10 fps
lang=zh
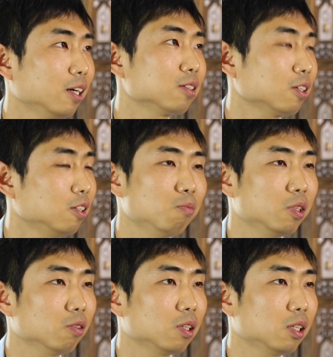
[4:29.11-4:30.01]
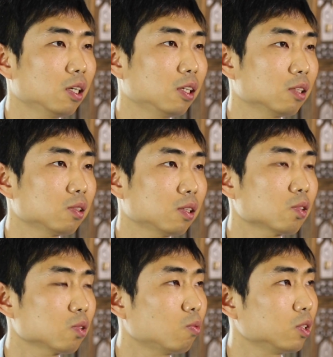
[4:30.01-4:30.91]
孩子肯定没有了。那当
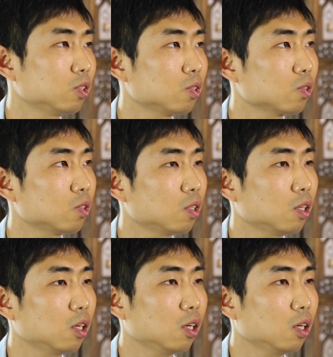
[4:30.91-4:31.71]
当时我其实是。